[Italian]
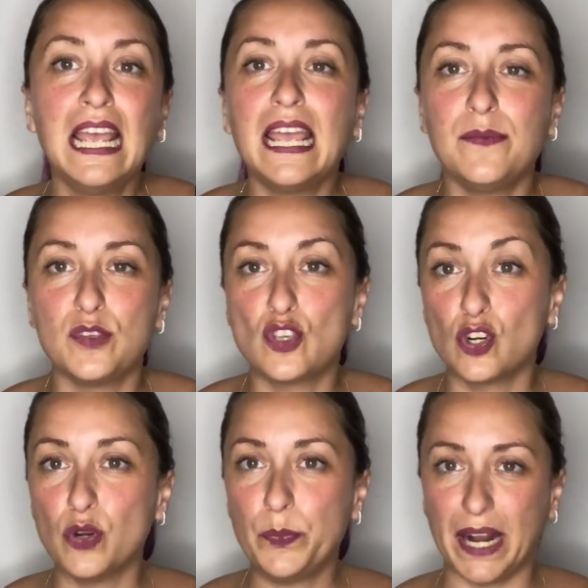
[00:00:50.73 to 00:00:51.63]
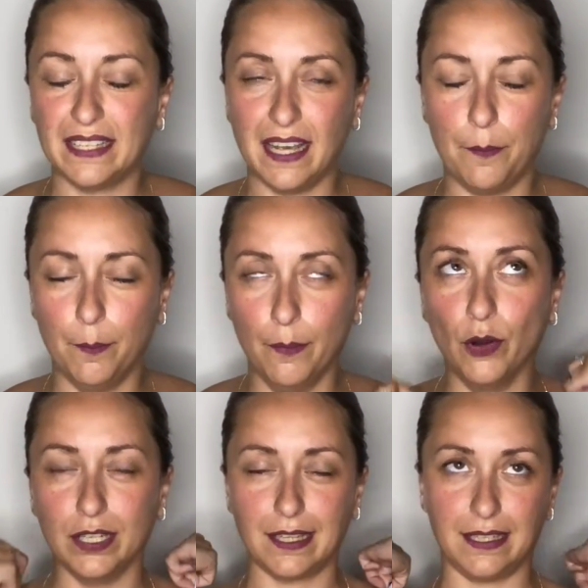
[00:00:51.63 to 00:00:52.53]
e mi sono comprata
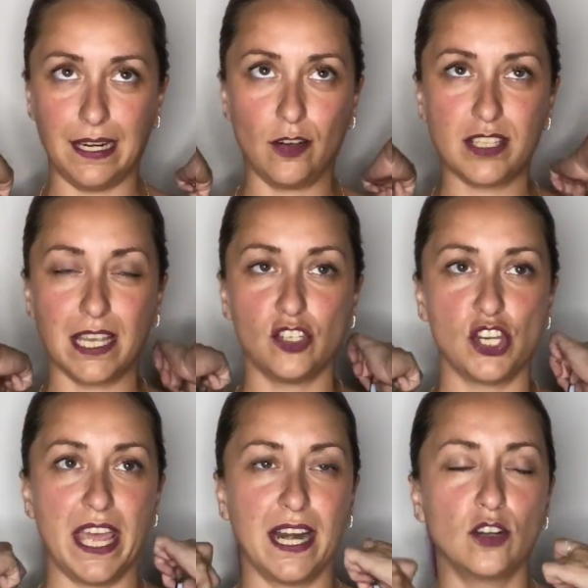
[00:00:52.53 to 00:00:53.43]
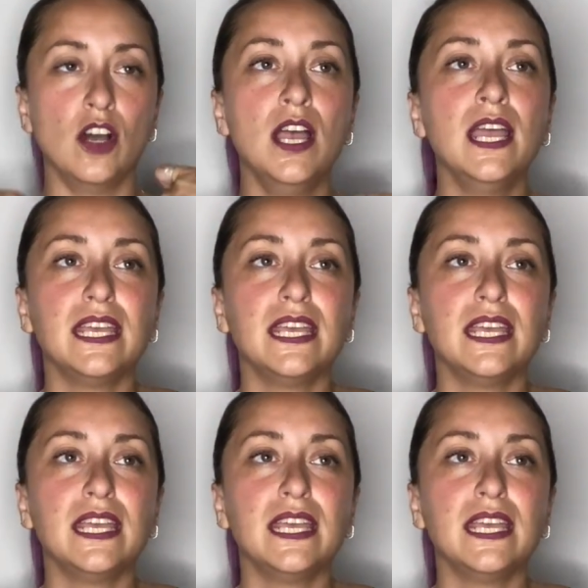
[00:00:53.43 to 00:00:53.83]
molte delle cose che c'erano.